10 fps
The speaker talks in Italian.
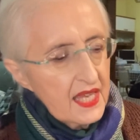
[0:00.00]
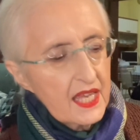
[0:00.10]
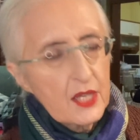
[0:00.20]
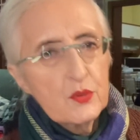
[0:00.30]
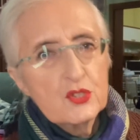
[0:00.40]

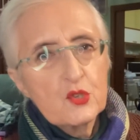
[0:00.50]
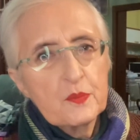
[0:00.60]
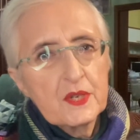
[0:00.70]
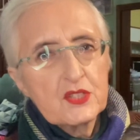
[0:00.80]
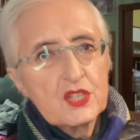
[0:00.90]
e qui
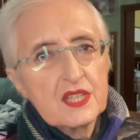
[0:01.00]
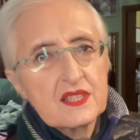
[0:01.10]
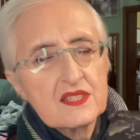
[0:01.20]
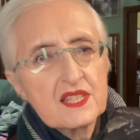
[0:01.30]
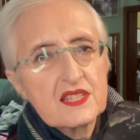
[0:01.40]
sopra
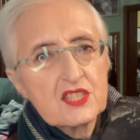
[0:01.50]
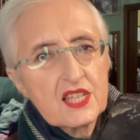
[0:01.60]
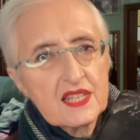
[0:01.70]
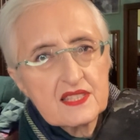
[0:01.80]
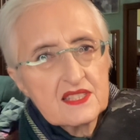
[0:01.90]

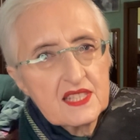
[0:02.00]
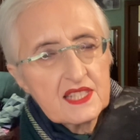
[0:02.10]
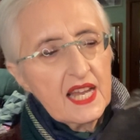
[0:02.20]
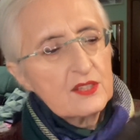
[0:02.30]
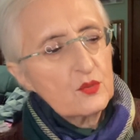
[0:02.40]
c'era
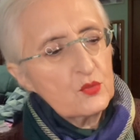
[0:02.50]
disegnato